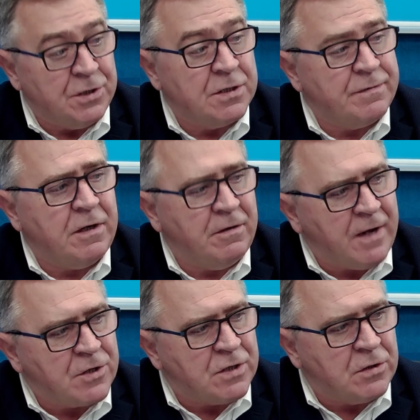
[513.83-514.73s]
Niezwykle
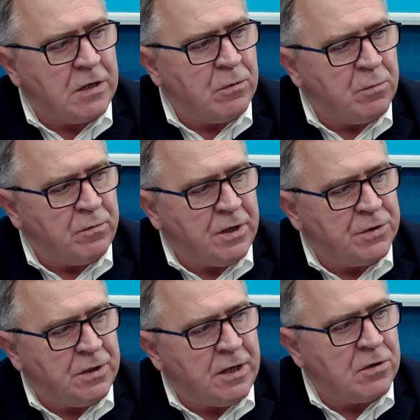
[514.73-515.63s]
ważna. Ta Dąbrówka
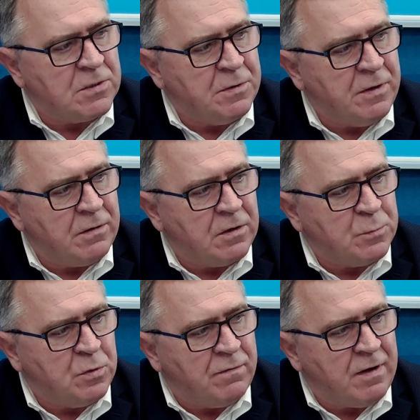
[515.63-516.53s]
się tak
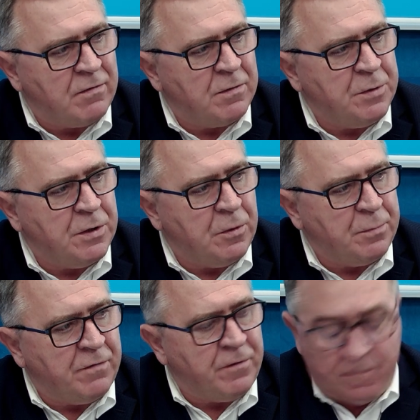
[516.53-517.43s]
rozbudowała w gminie
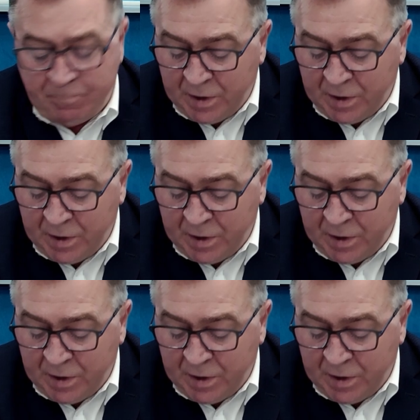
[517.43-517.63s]
Dopiewo,